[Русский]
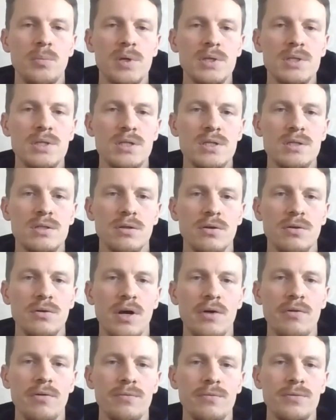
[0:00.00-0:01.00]
процесс
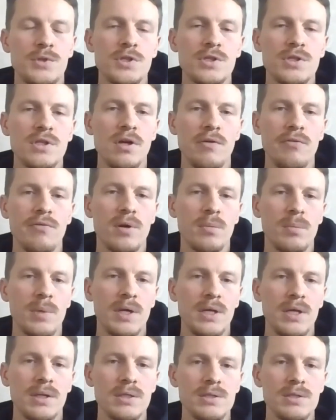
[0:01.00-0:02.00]
а, чисто
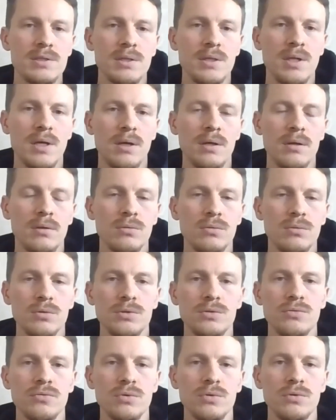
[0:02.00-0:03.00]
оформления сценария. То
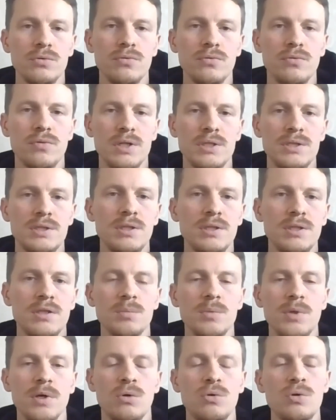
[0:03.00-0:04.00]
есть вот в России
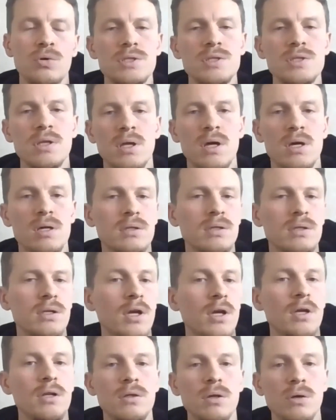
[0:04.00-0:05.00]
там такой стандарт,
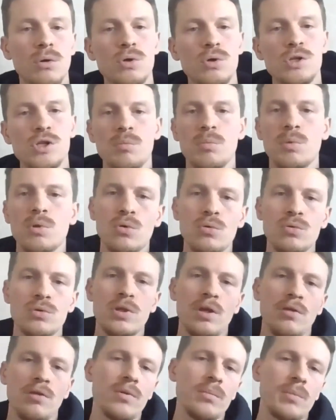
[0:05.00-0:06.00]
такой
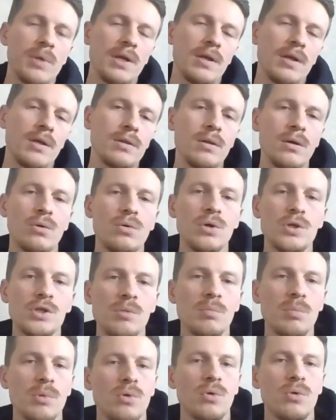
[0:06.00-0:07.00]
шаблон, там в Америке такой
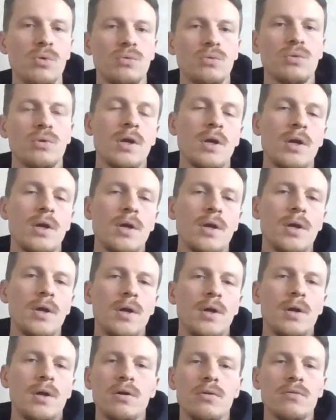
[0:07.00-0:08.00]
шаблон,
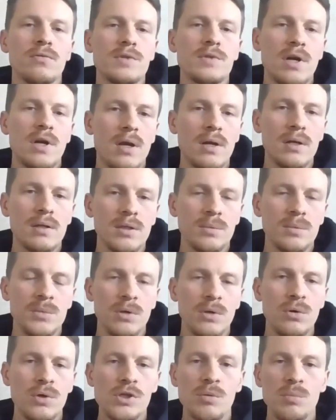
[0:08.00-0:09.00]
э, в Израиле там
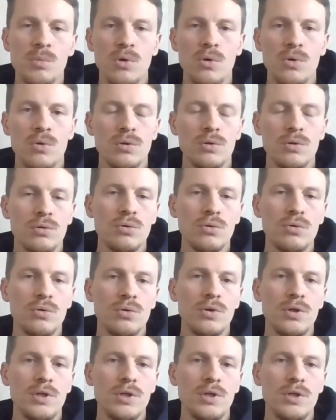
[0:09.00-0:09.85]
такой шаблон. Ну